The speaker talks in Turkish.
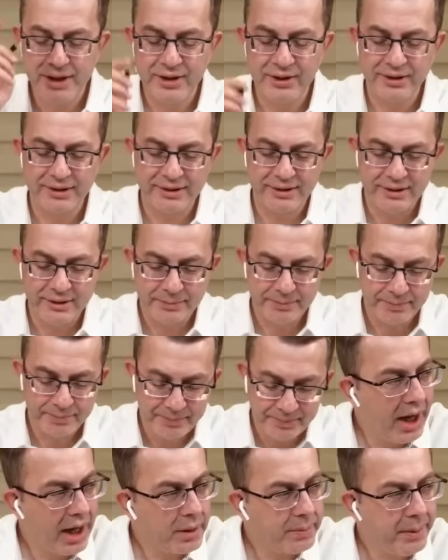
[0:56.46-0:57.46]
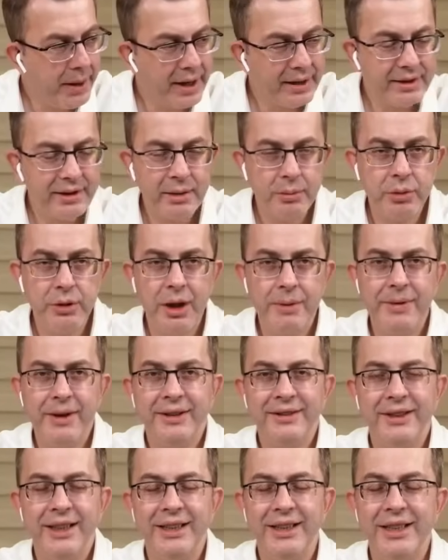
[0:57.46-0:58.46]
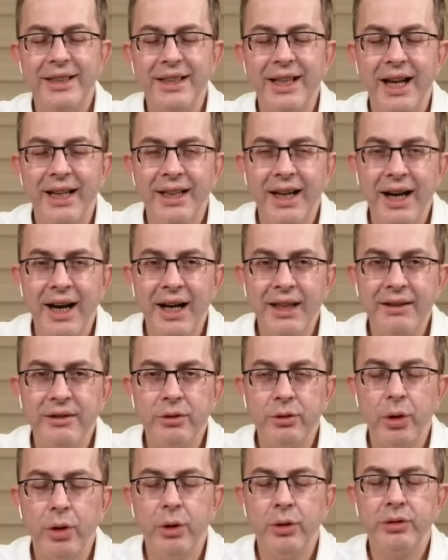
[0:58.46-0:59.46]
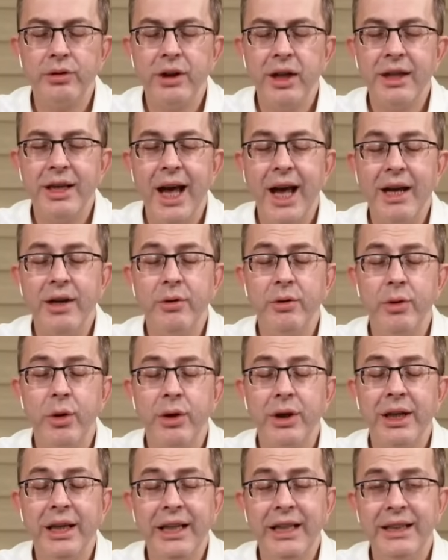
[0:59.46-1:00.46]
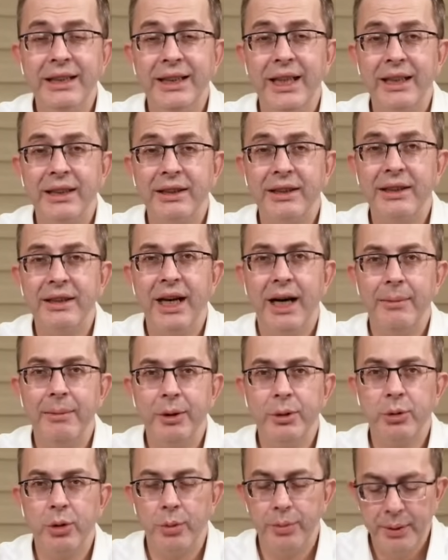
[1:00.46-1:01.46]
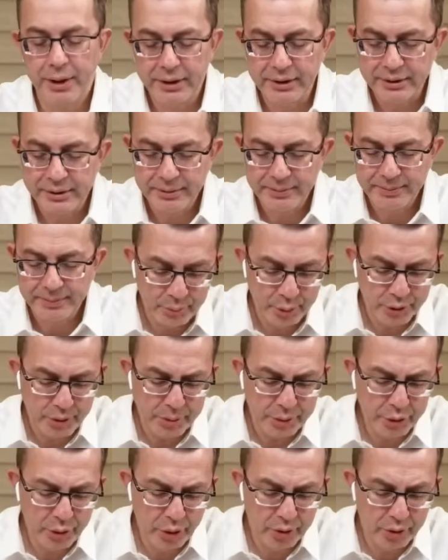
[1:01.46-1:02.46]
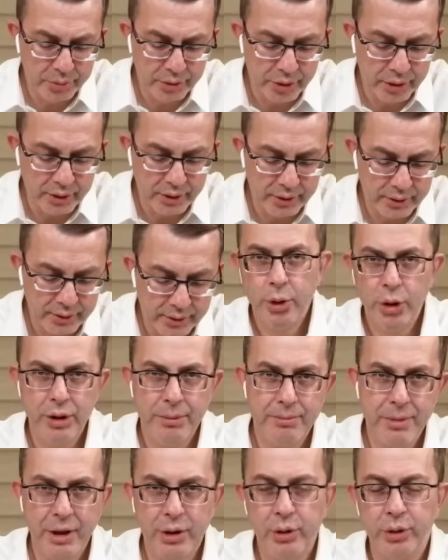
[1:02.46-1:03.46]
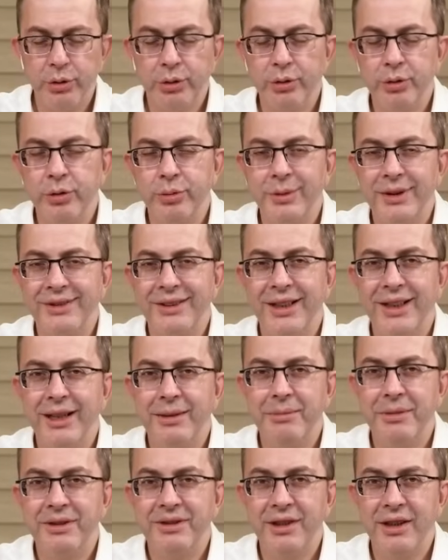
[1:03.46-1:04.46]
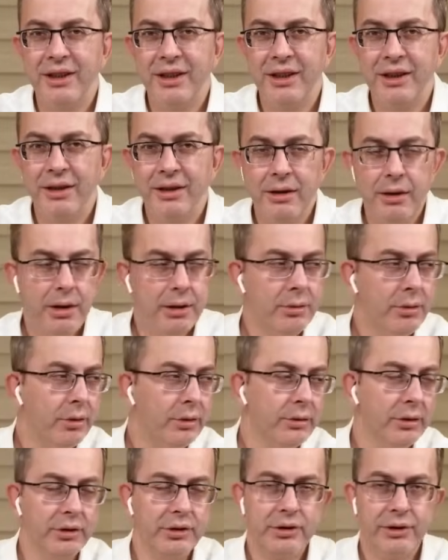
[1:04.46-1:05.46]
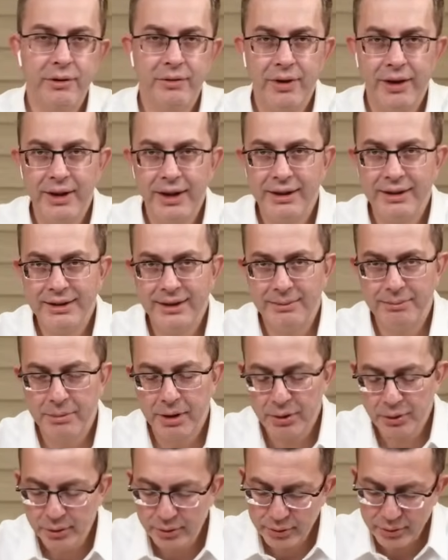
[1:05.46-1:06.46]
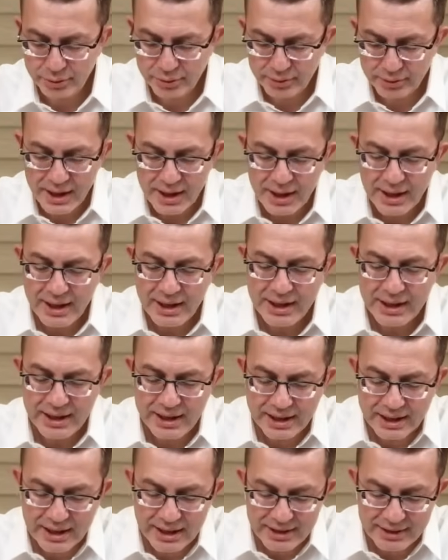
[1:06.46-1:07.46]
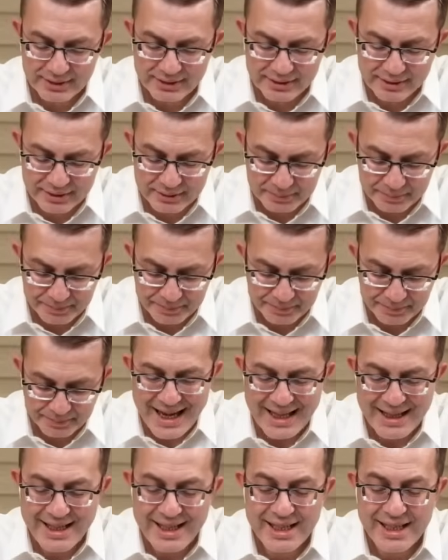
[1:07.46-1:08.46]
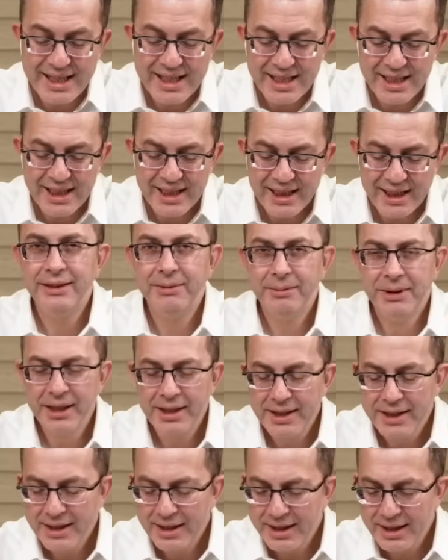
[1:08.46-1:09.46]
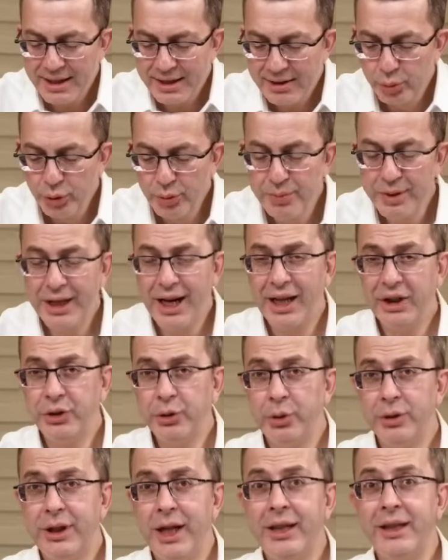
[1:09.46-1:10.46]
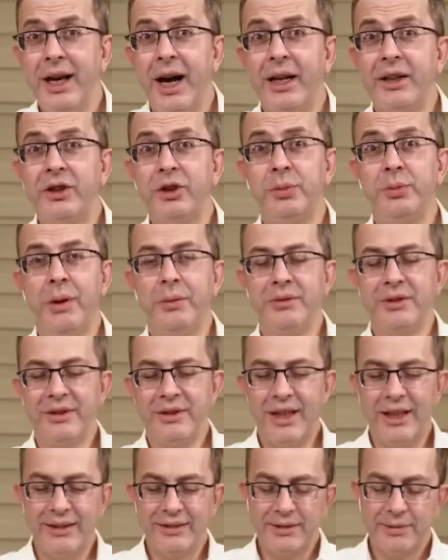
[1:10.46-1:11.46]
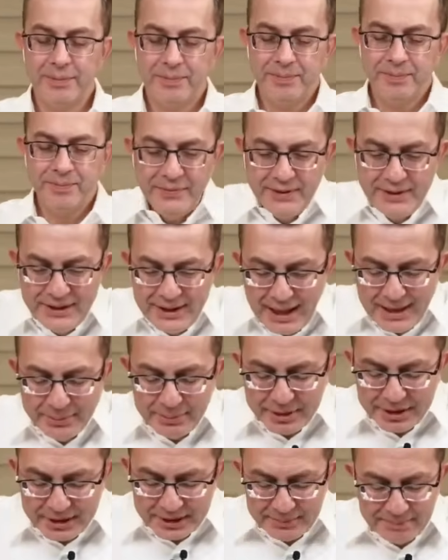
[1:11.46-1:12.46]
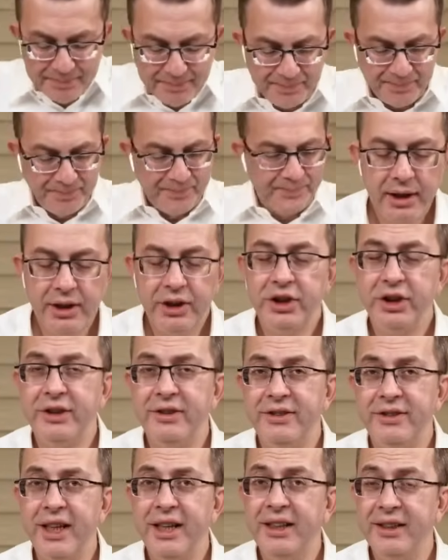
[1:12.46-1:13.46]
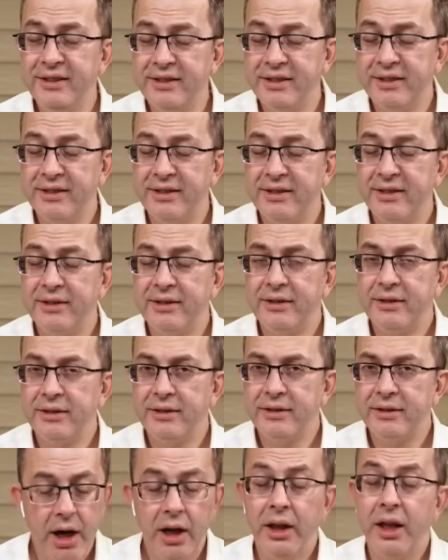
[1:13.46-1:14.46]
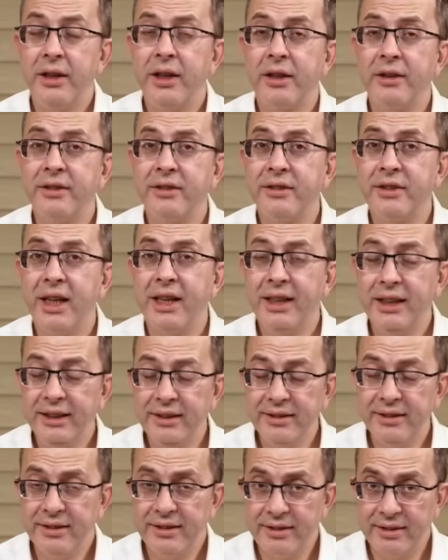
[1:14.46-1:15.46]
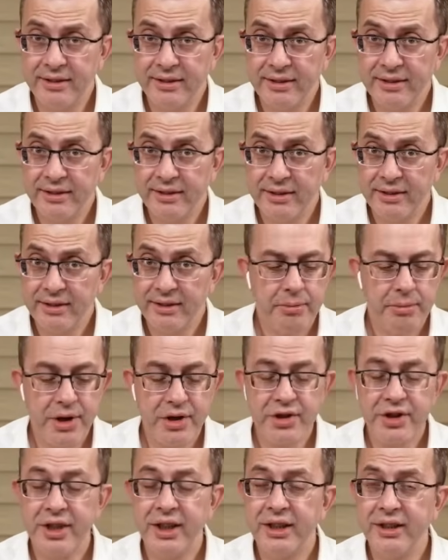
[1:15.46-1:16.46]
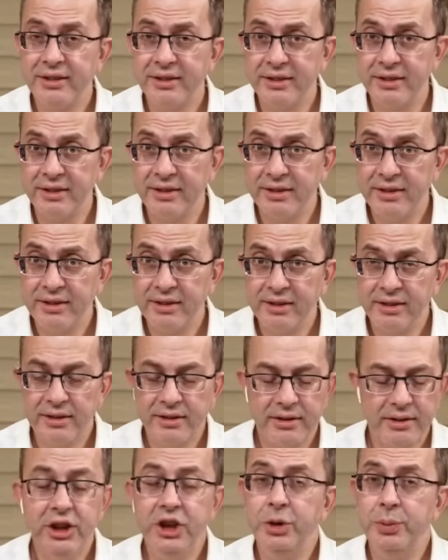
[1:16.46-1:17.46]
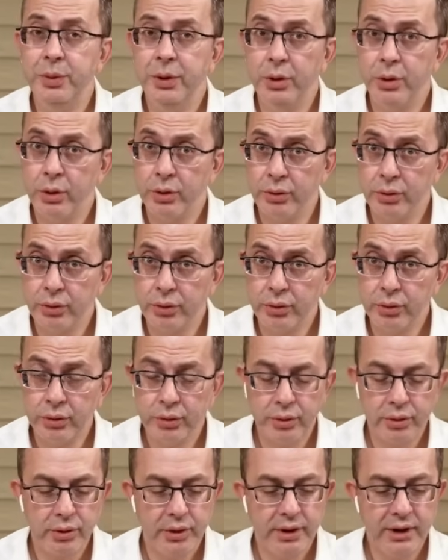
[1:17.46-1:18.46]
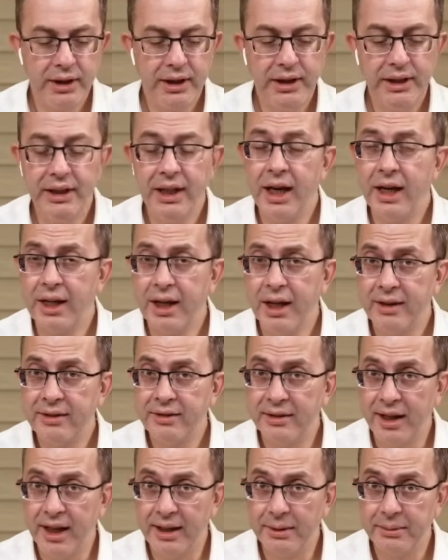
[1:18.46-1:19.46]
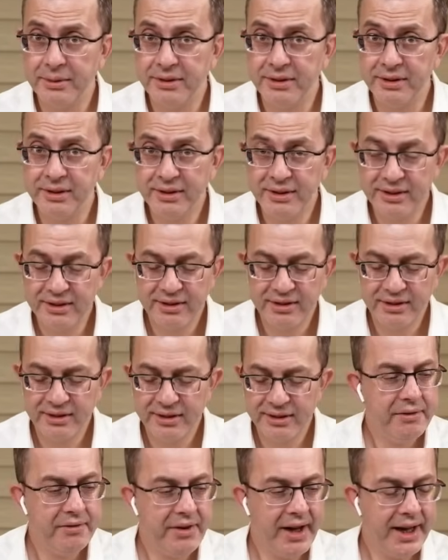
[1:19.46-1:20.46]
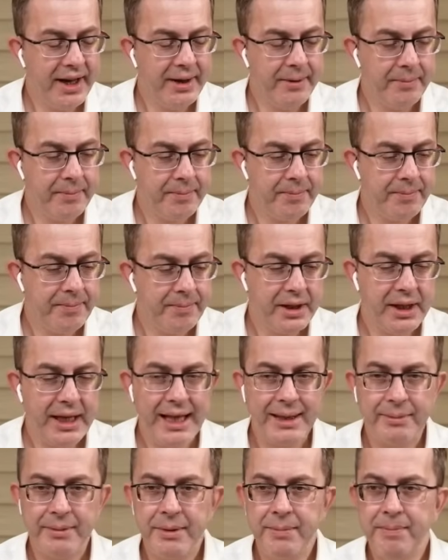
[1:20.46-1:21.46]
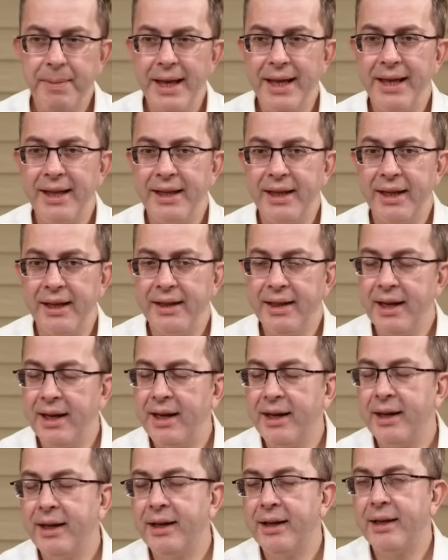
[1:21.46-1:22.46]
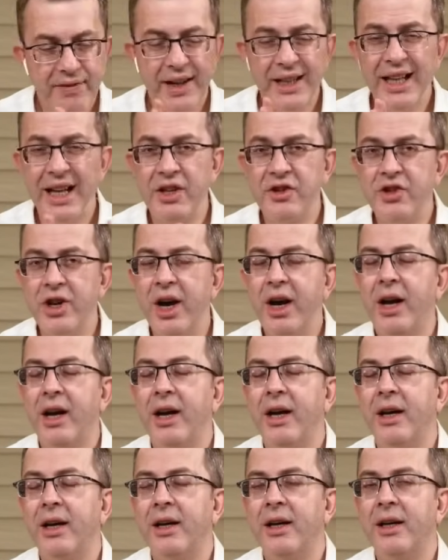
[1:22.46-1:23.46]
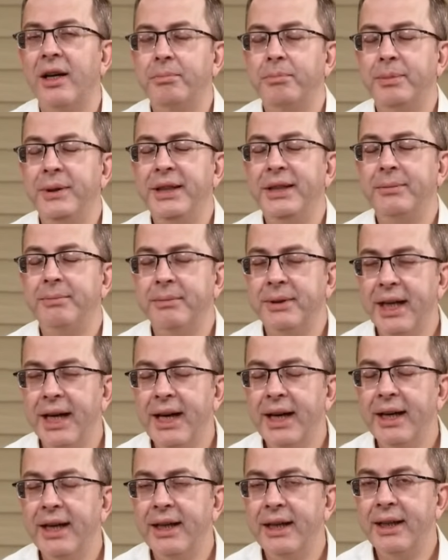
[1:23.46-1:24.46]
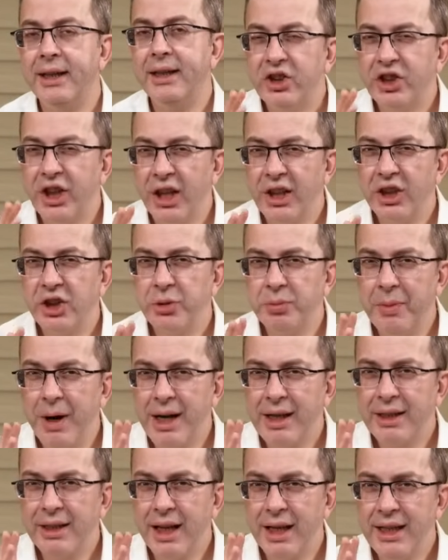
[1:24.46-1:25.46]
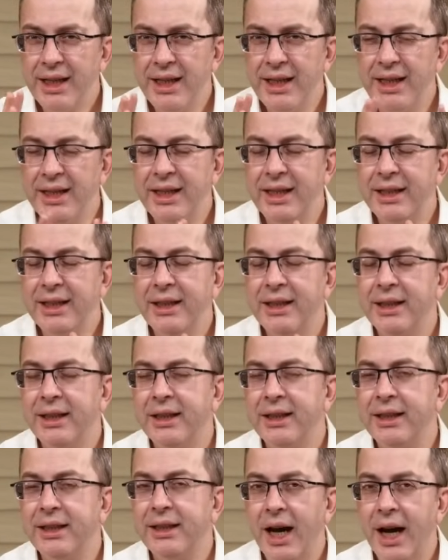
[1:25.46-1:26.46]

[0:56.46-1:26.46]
birincisi. AK Parti'de buna benzer iki tane hadise olsa yer gök inler, kıyamet kopar. Burada olmuyor. Öyle mi bakıyorsunuz mesela meseleye? Ha, ne oluyor işte falan diye mi bakıyorsunuz? İkincisi etik. Şimdi bunu birkaç yönden tartışmamız lazım. Diyelim ki işinizde iyisiniz, alanınızda iyisiniz, beceriklisiniz, iş biliyorsunuz, liyakat sahibisiniz ve diyelim ki belediyede falanca birimde çalışmakla ilgili